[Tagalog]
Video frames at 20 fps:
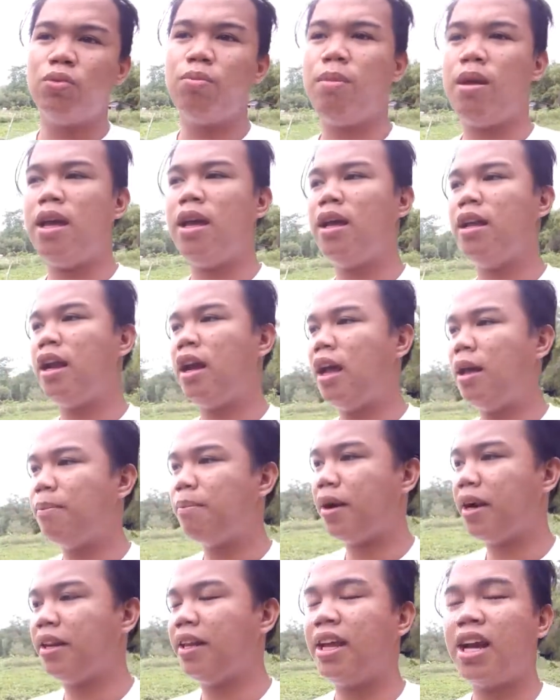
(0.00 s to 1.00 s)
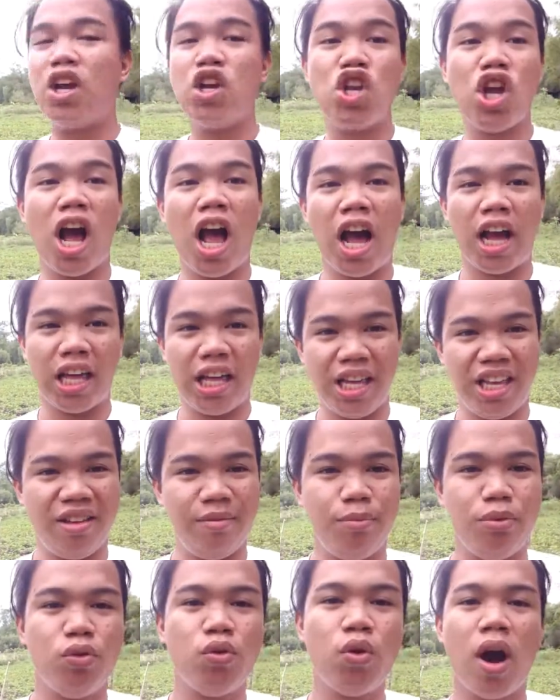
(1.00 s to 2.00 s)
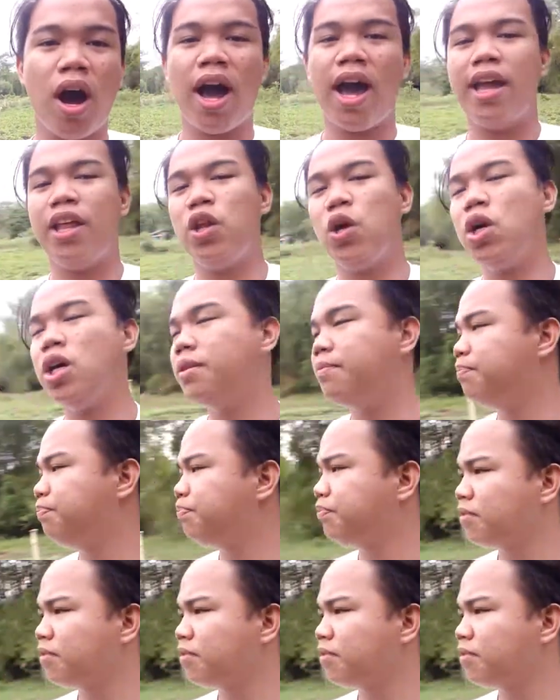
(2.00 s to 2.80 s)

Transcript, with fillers: to me nga naging party kayo ng aking buhay, no?